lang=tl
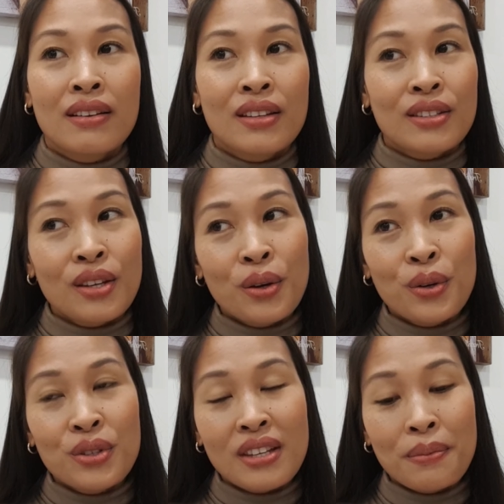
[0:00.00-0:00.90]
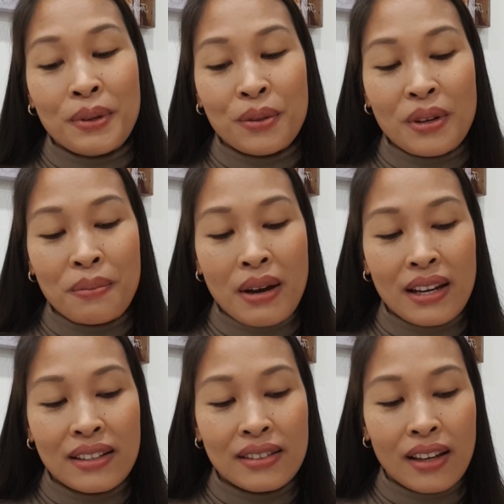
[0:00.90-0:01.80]
So, sabi ko
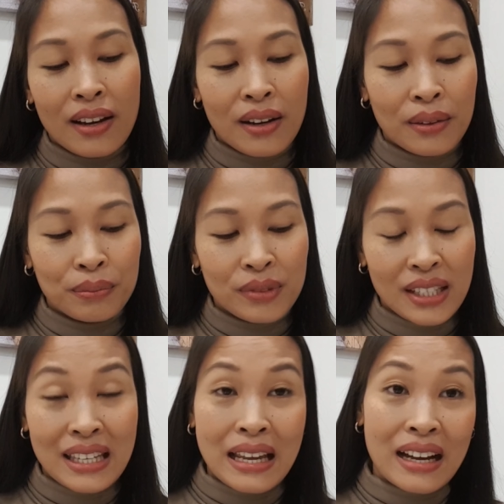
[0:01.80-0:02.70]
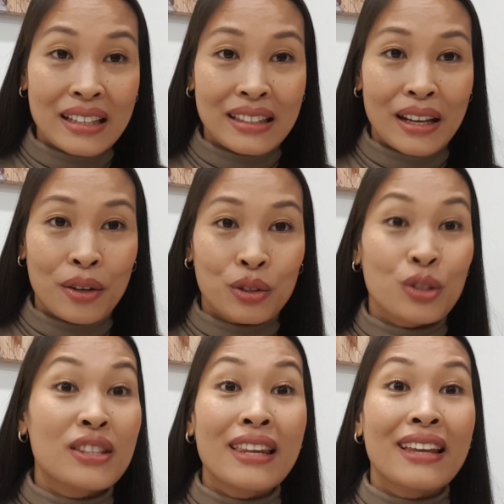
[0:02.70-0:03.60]
naman, um, sige na nga, itry ko.
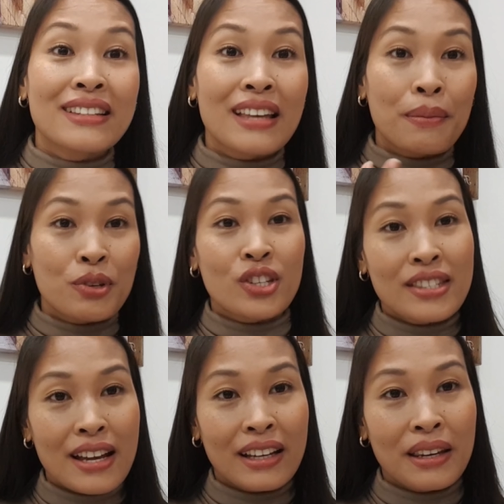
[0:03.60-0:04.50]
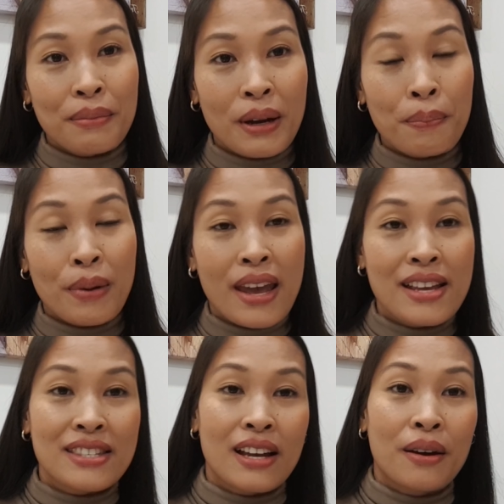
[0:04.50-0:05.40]
then, nagsabi siya sa akin ng mga
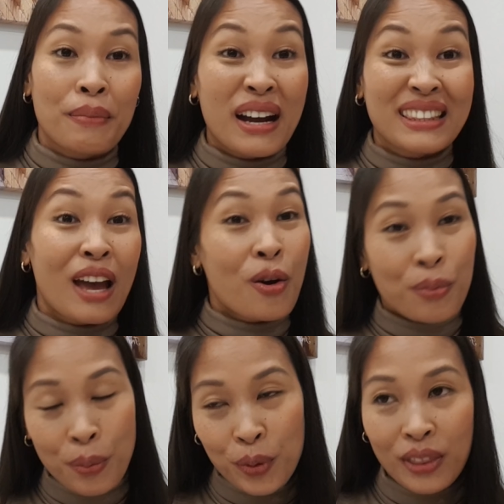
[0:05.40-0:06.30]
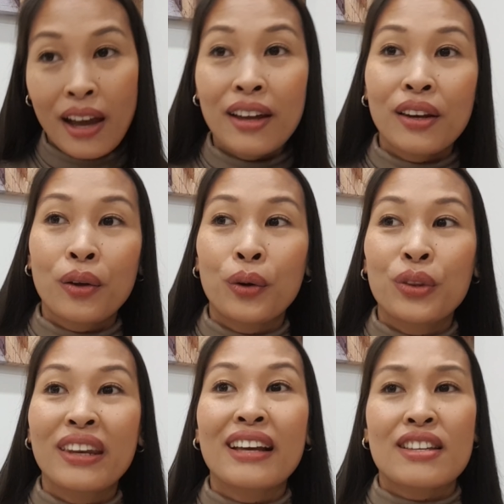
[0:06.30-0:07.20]
place, uh, mga taong pupuntahan ko.
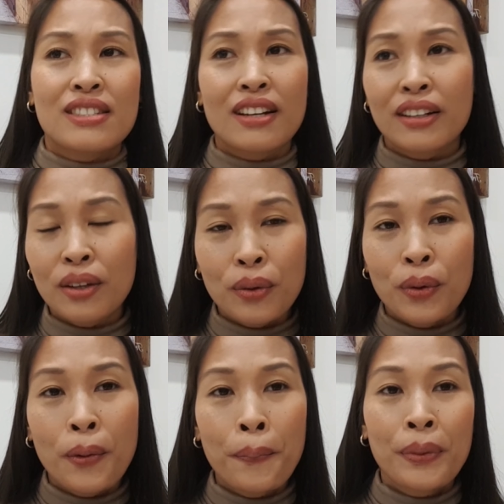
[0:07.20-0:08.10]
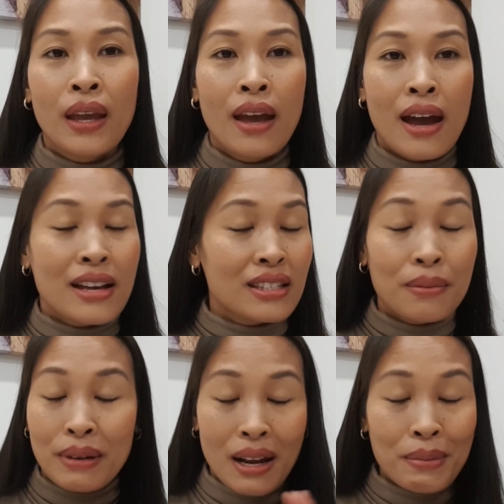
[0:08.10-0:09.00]
Then, nag-start ako. As in,
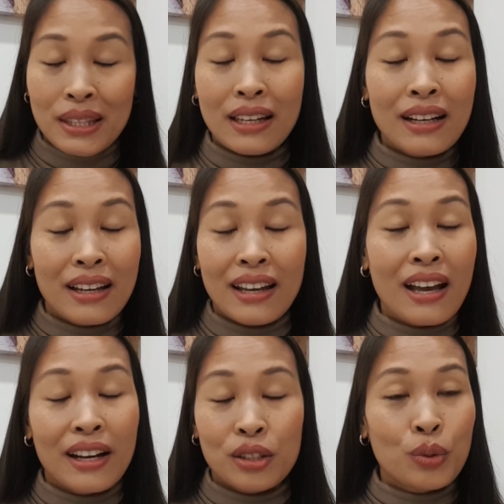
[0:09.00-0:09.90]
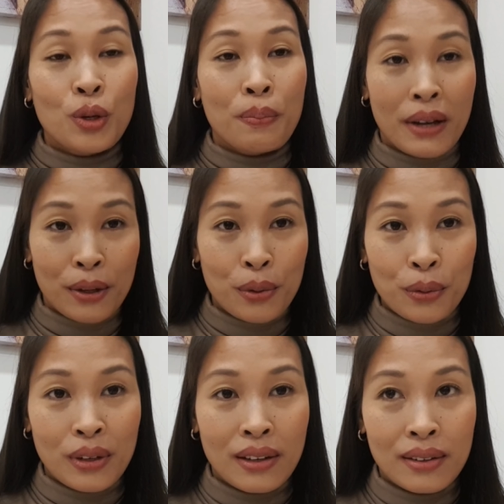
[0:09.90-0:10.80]
marami talaga. Nakakatuwa yung pag-ano
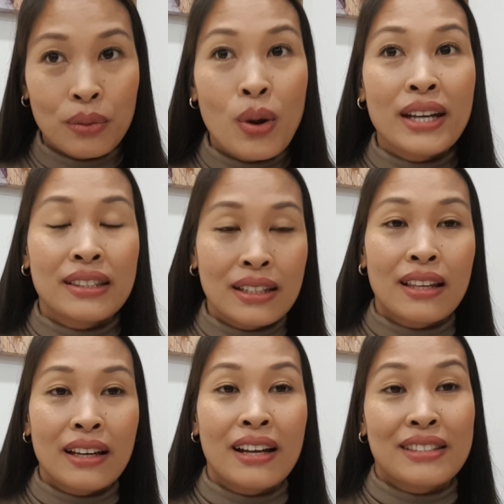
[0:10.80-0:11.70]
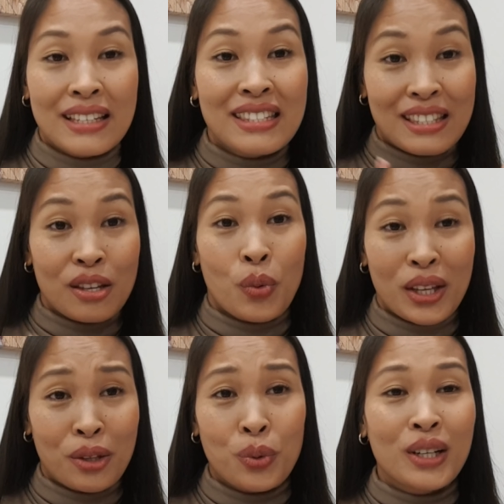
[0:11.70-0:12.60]
ko ng YT talaga. As in, sa
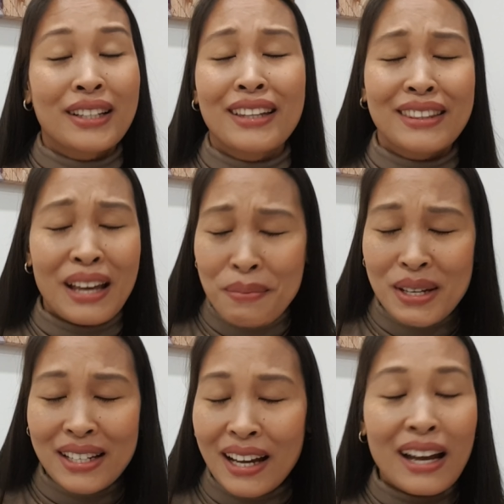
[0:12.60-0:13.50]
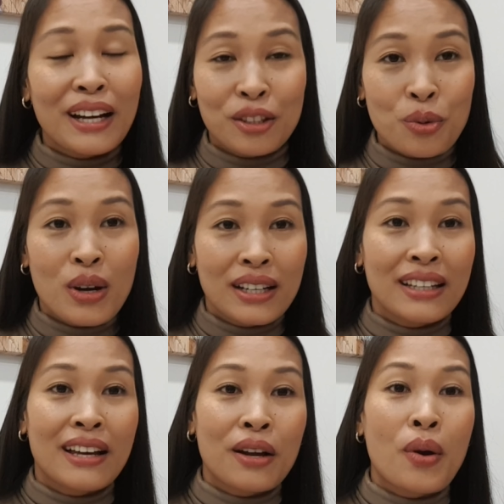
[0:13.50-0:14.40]
YT world. Ang daming nakakatuwang
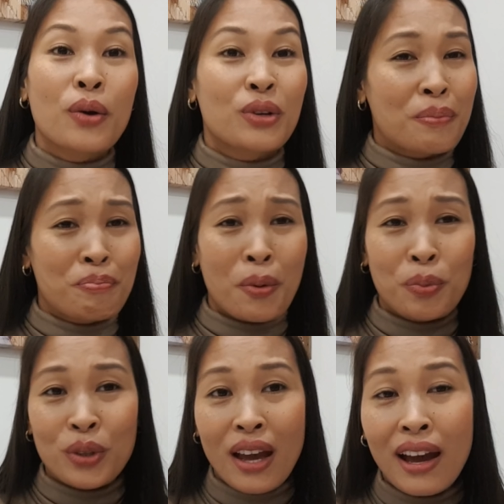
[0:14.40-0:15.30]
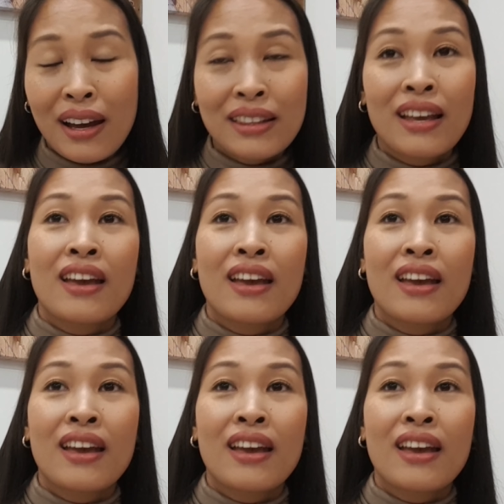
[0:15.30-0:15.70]
ginagawa ko. Nagpupuya.